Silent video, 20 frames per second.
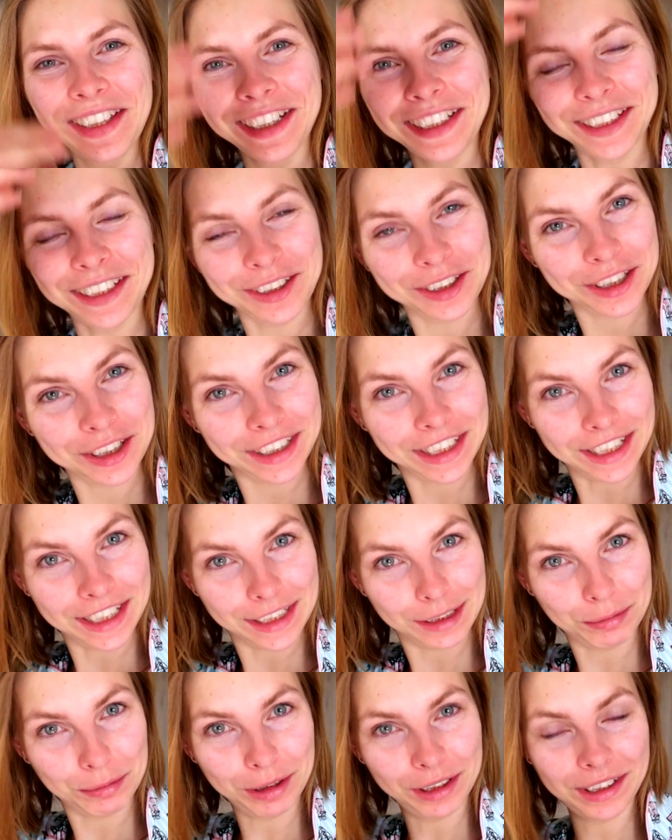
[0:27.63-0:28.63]
Короче, я
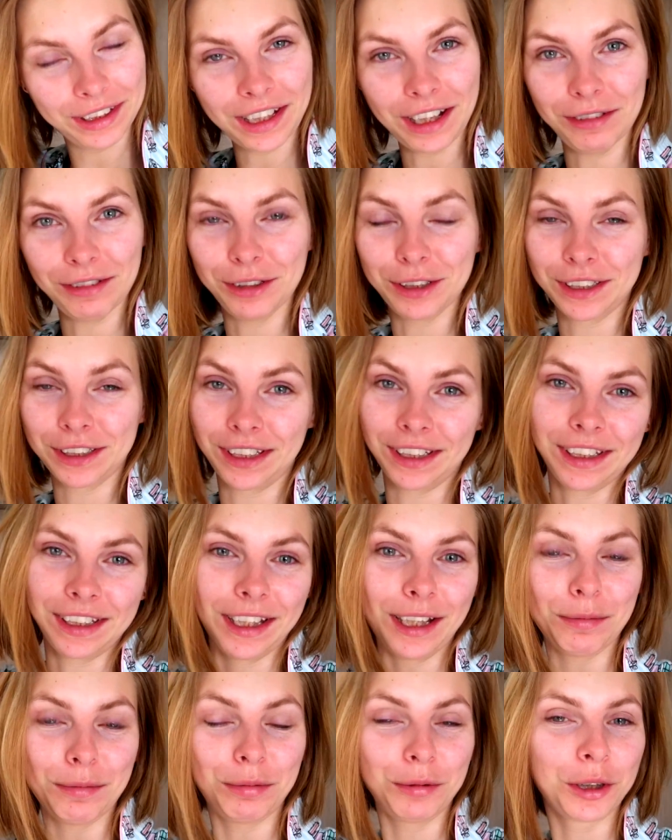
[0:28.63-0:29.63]
себе нравлюсь, когда
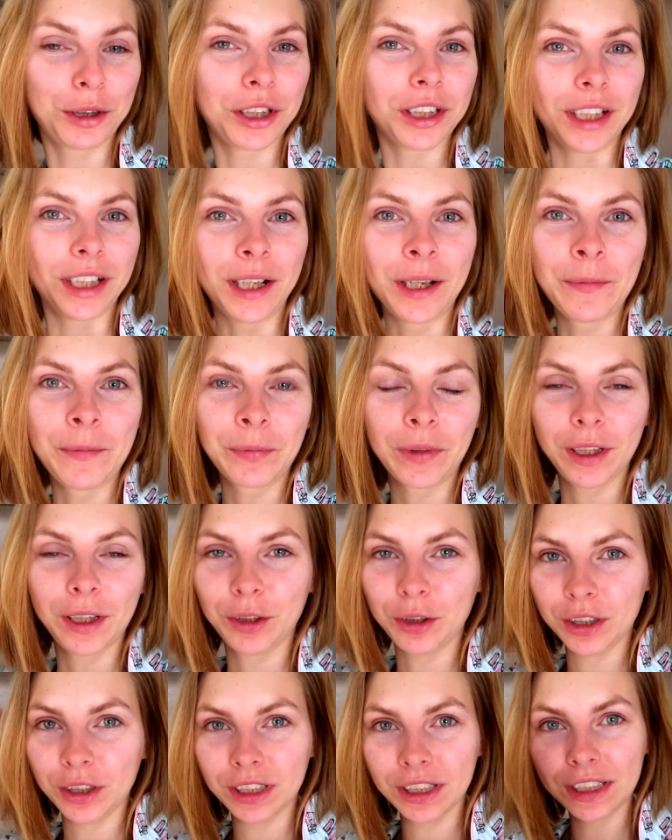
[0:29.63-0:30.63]
я пухшая.
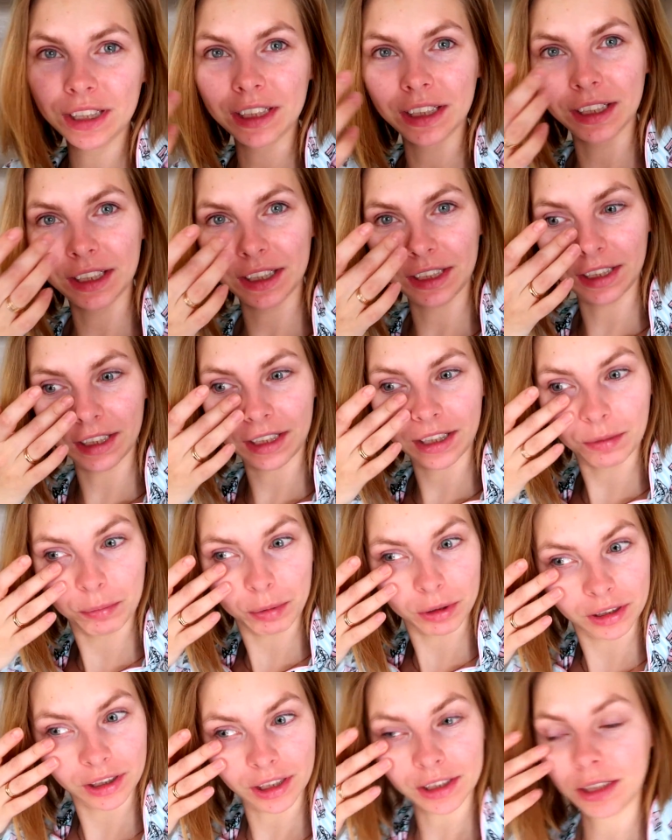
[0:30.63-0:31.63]
Но единственное, синяки
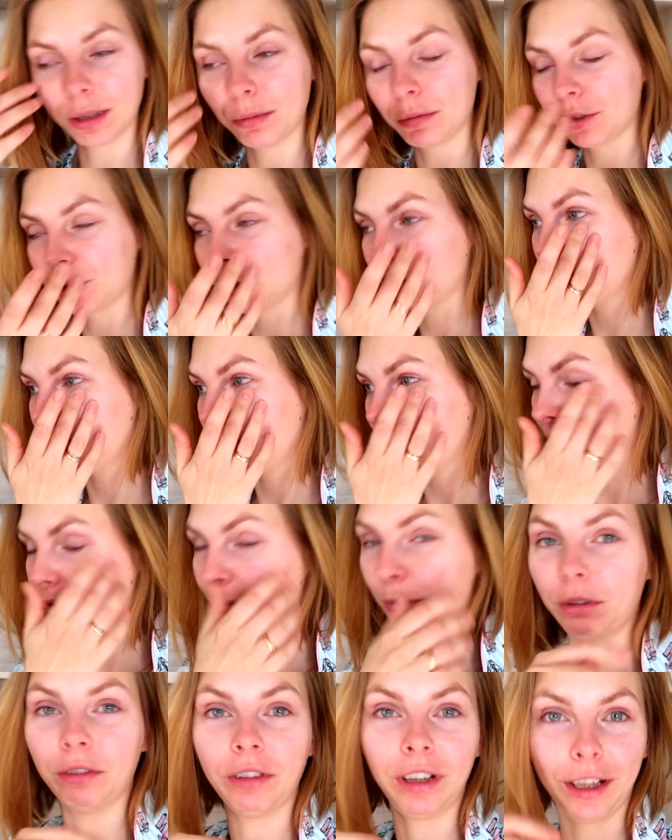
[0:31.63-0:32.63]
под глазами все
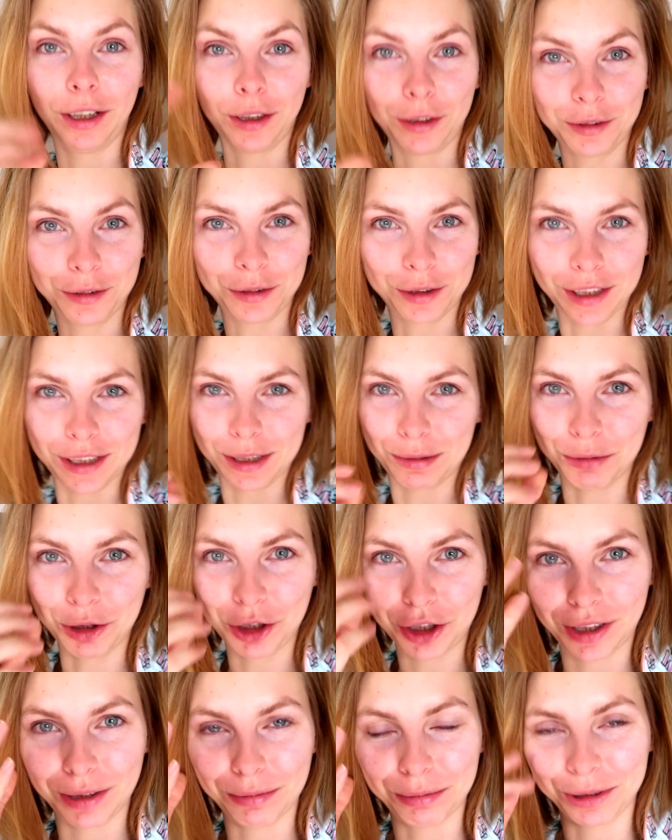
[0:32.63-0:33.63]
выбивают. Вот эти
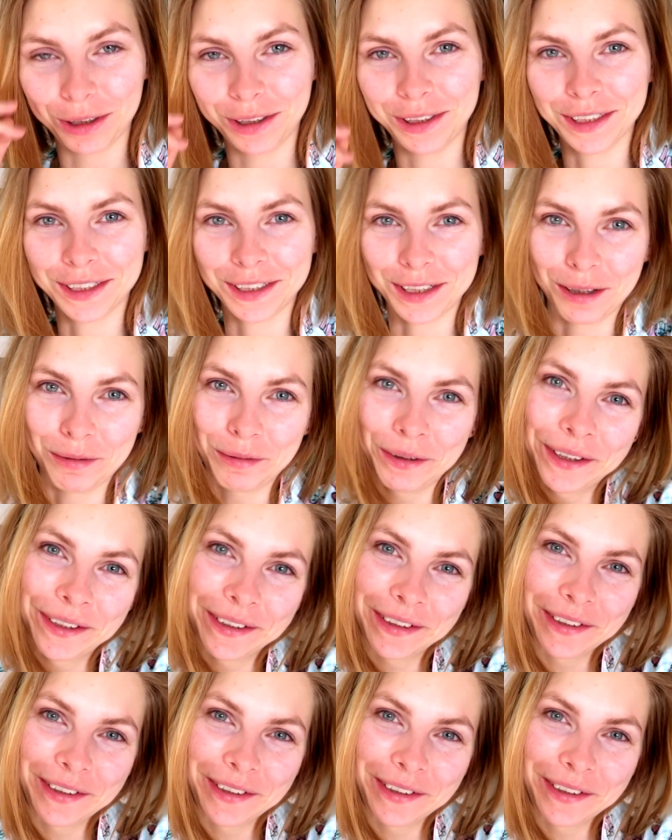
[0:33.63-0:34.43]
мешки под глазами.